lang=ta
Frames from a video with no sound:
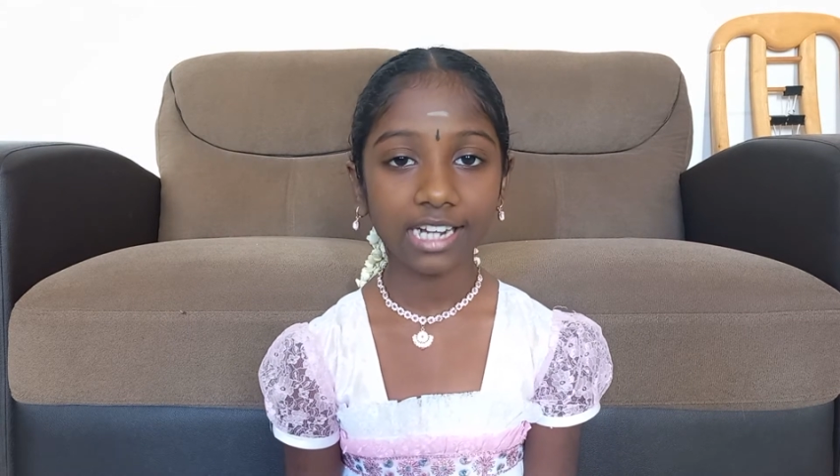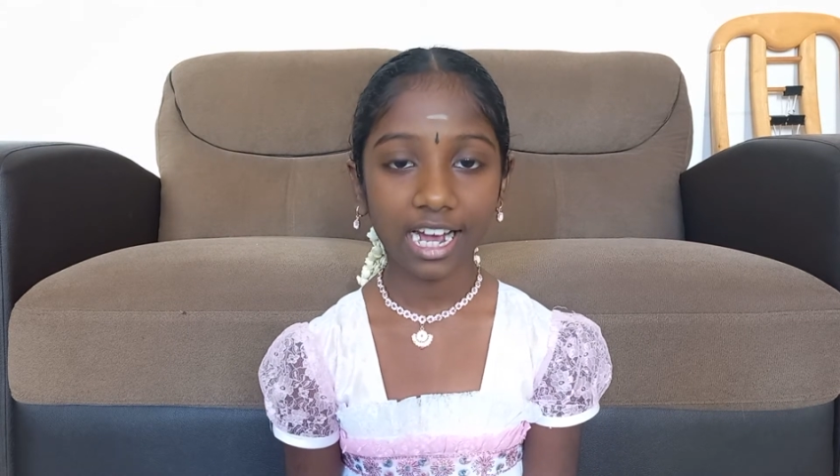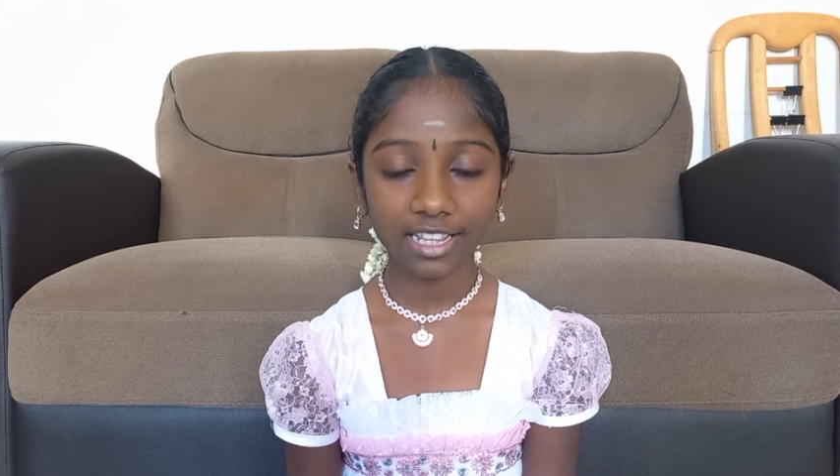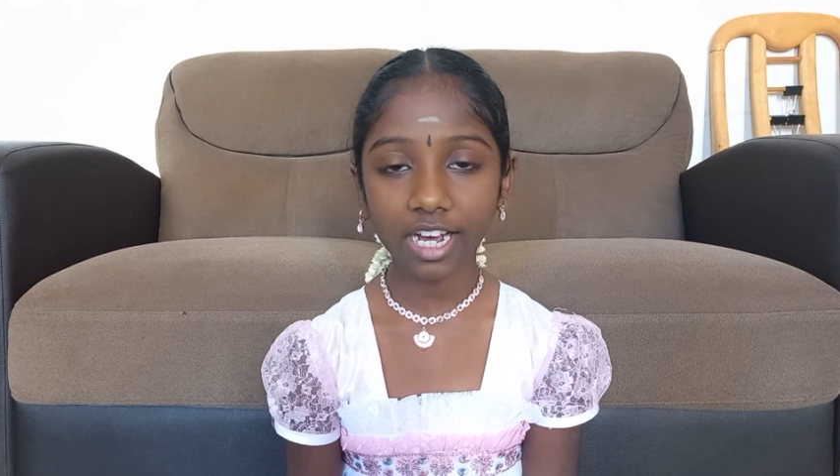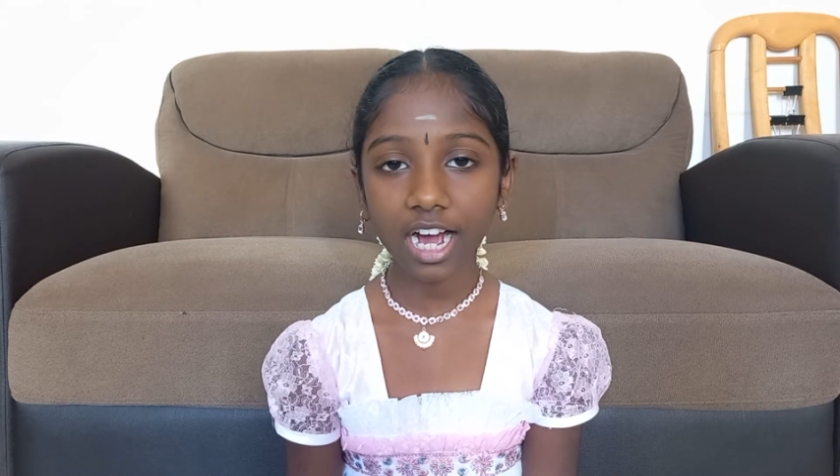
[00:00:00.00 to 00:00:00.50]

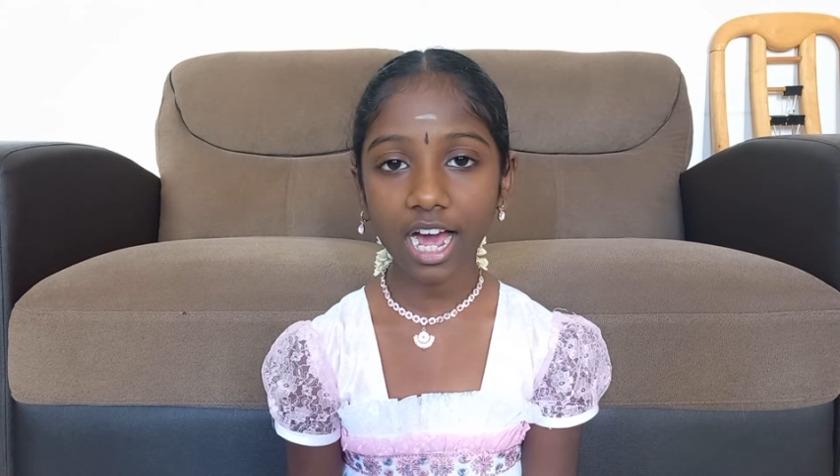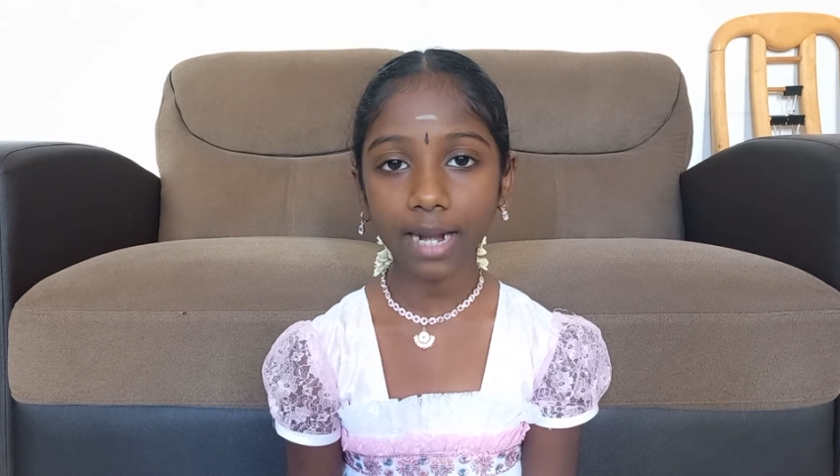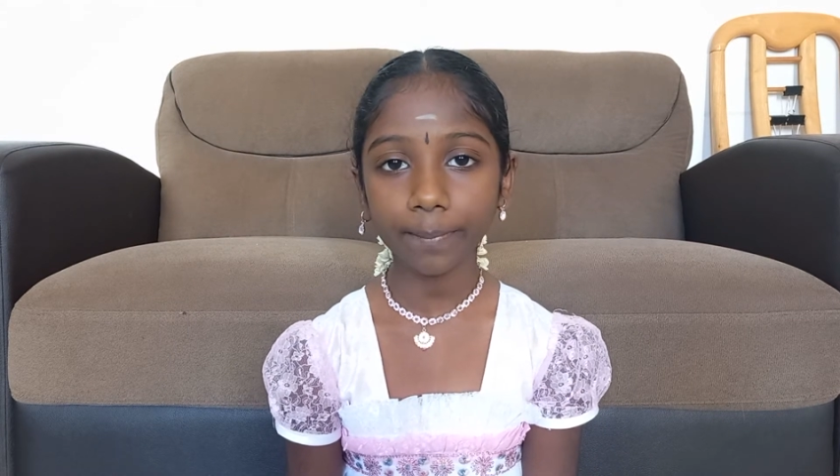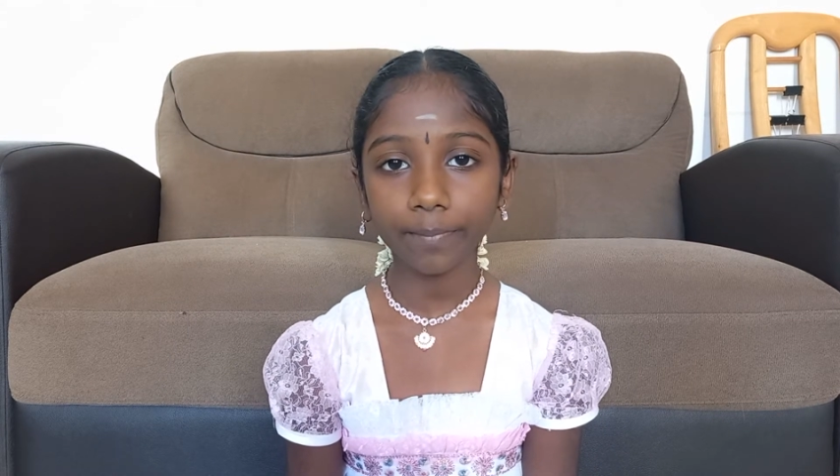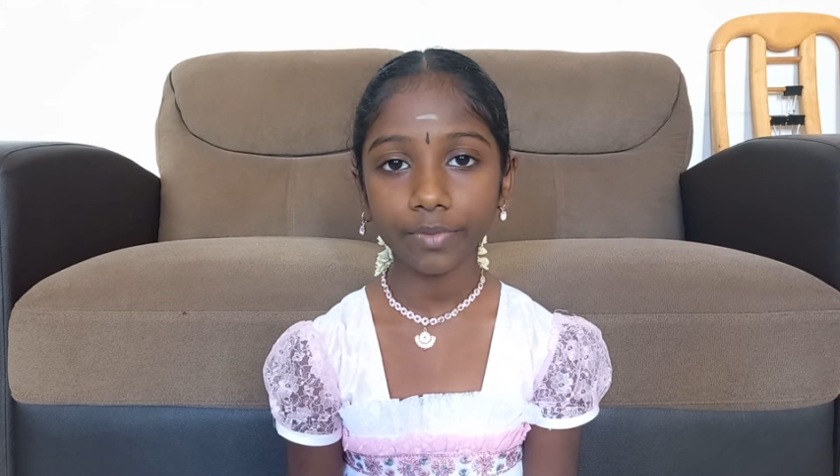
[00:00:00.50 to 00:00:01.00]

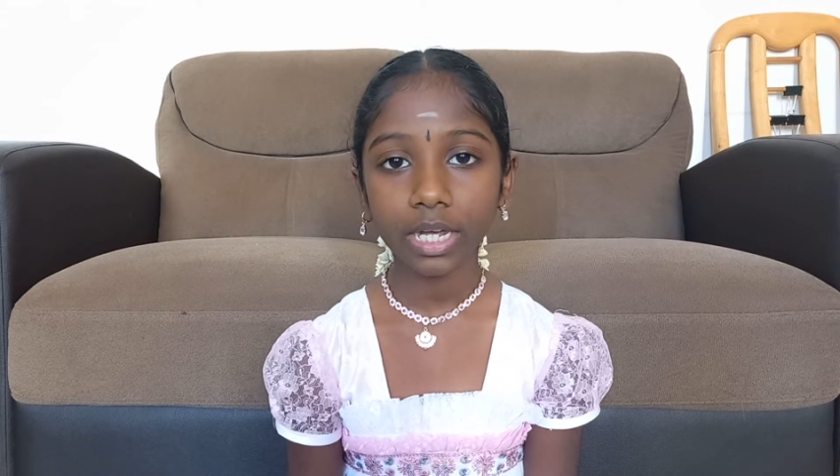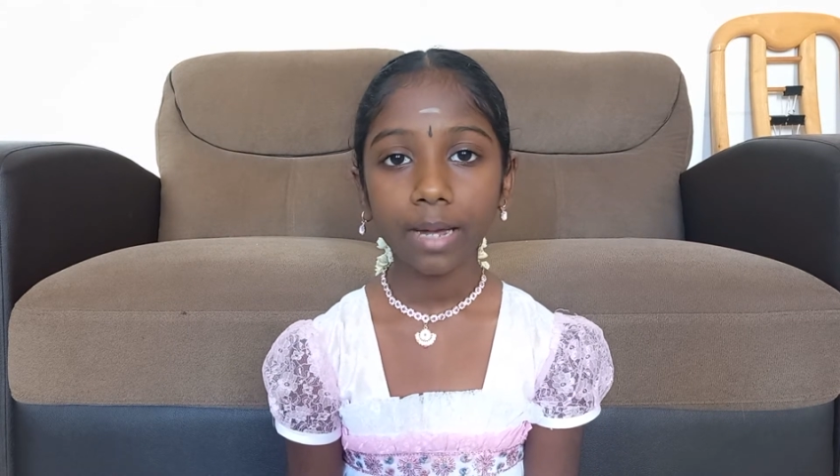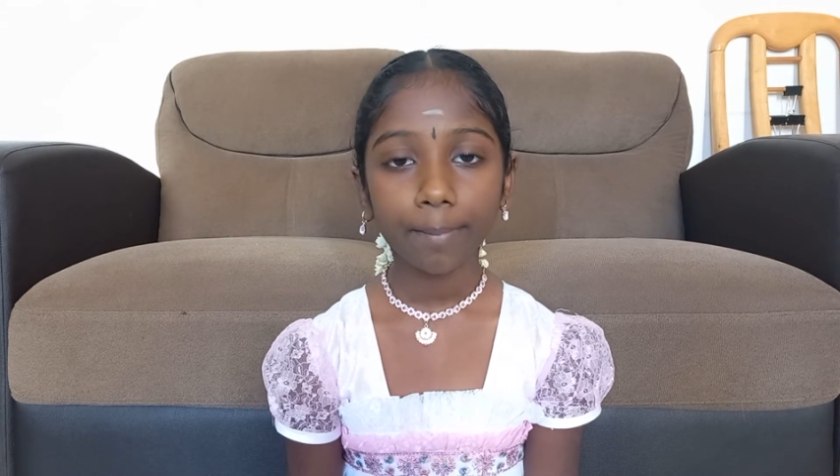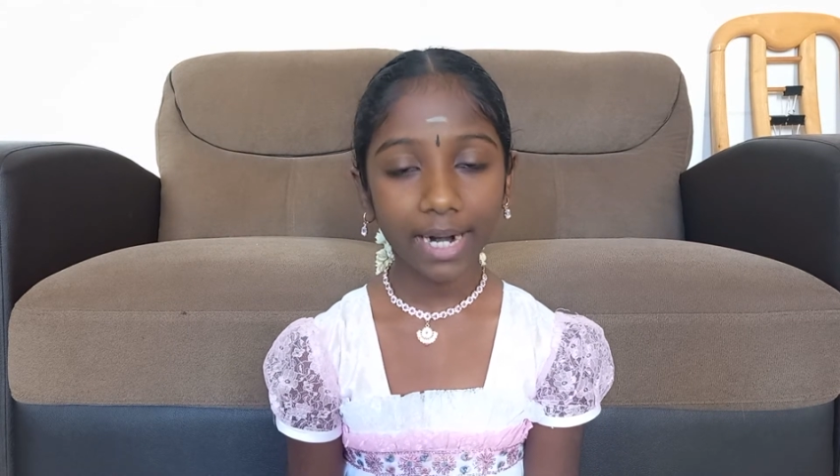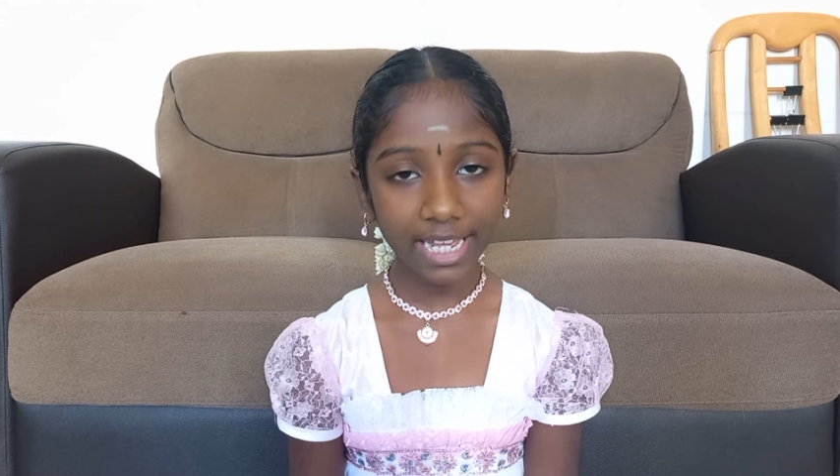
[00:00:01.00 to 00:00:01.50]
அதிகாரம்
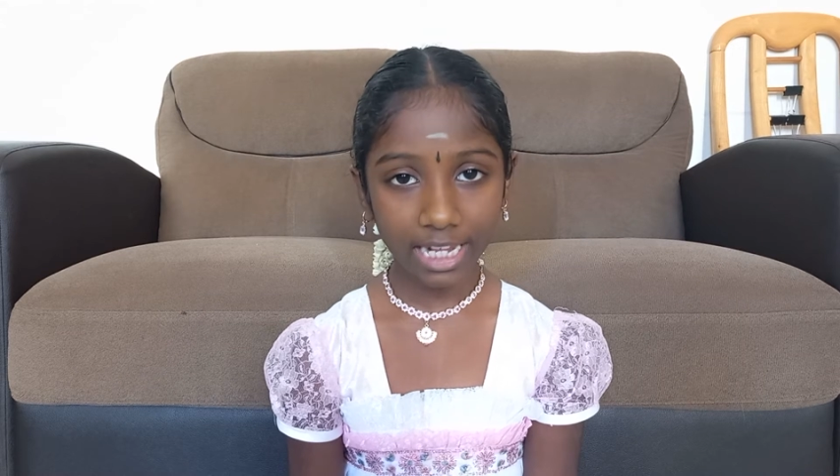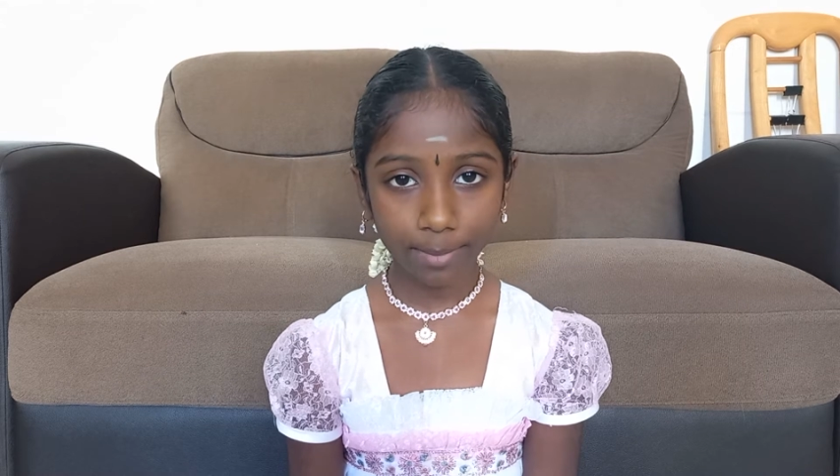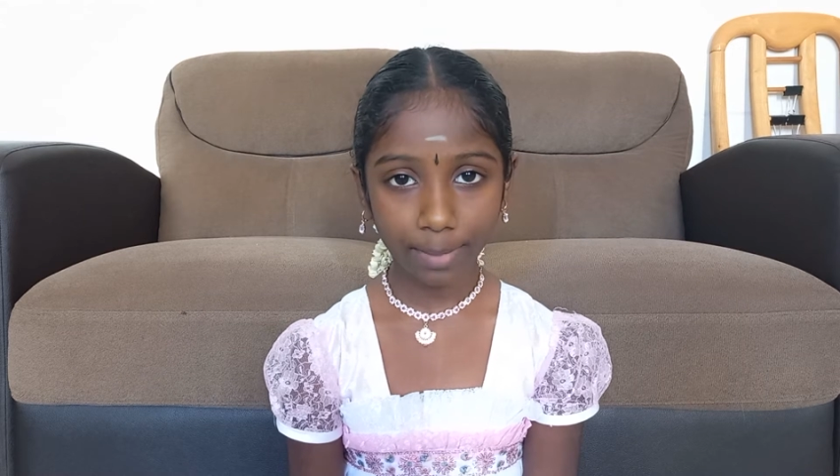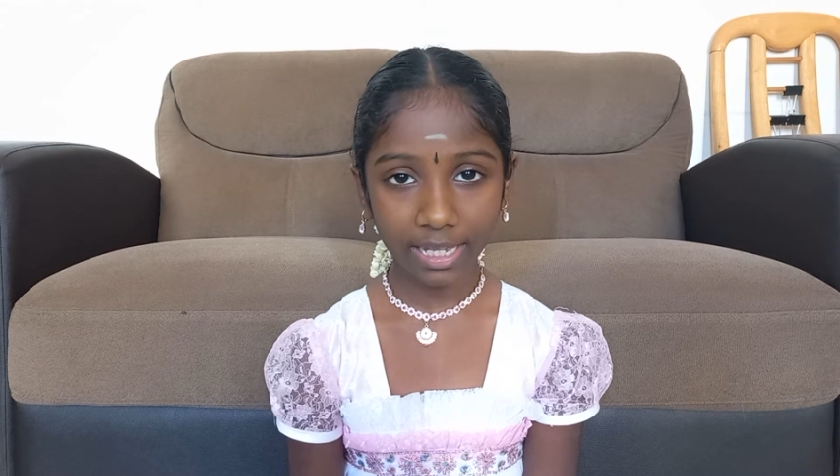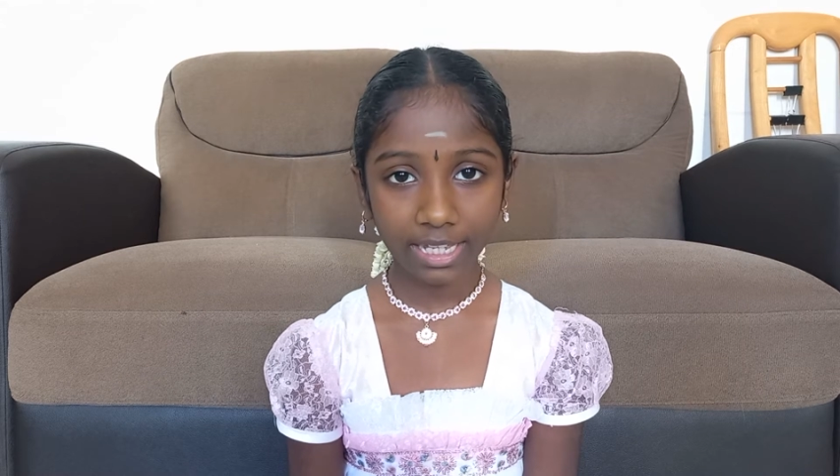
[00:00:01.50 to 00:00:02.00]
மடியின்மை